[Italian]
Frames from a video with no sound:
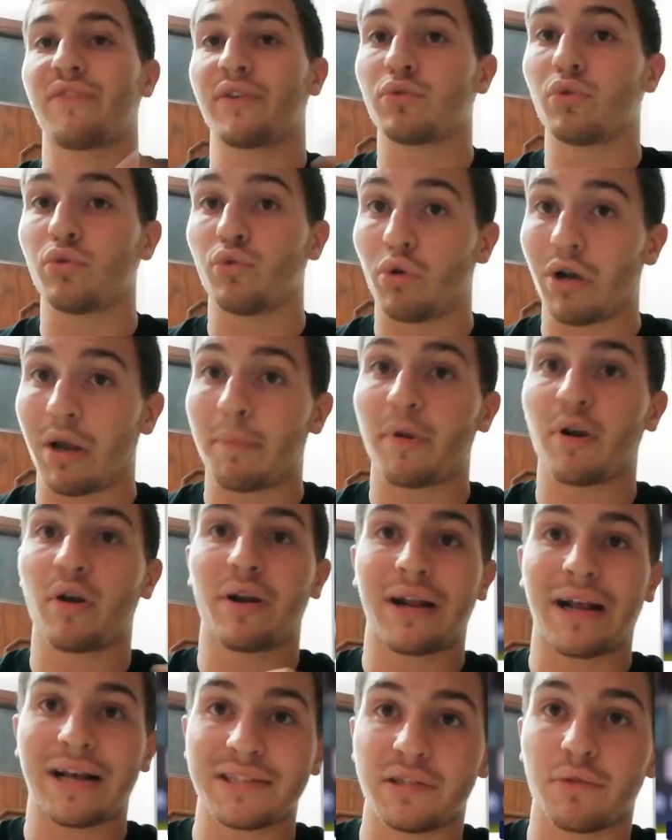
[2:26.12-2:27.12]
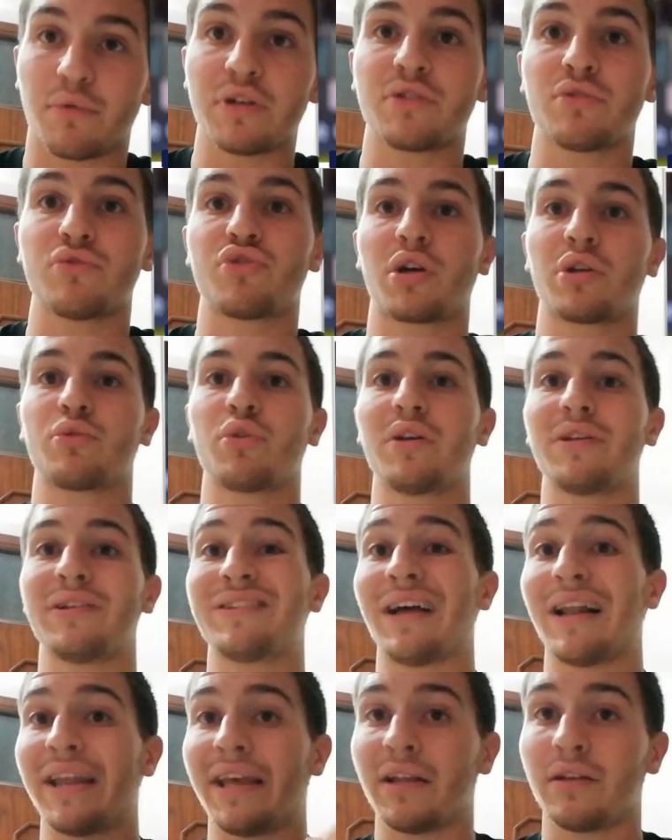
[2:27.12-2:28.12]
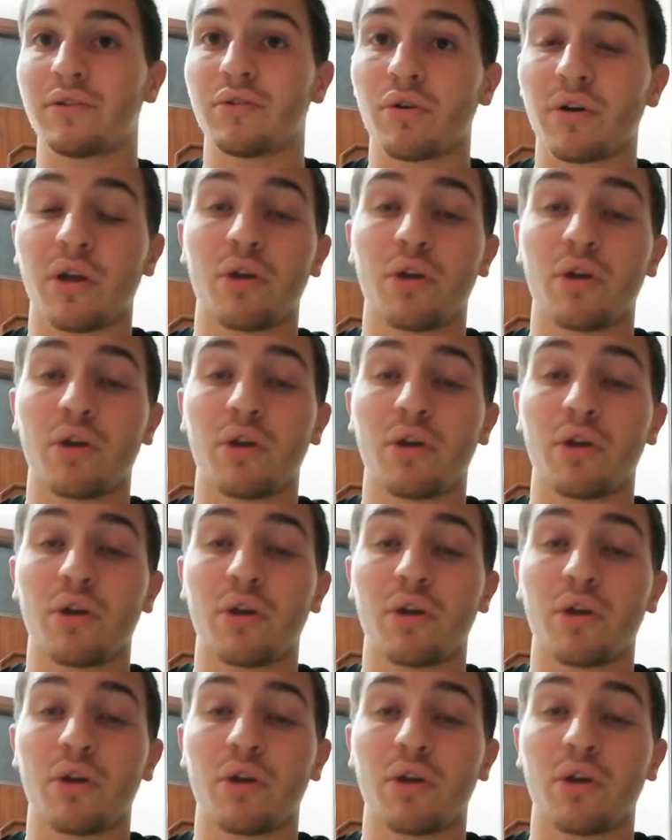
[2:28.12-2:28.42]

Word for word: è fatto nulla. Però ragazzi, questo è un giocatore di talento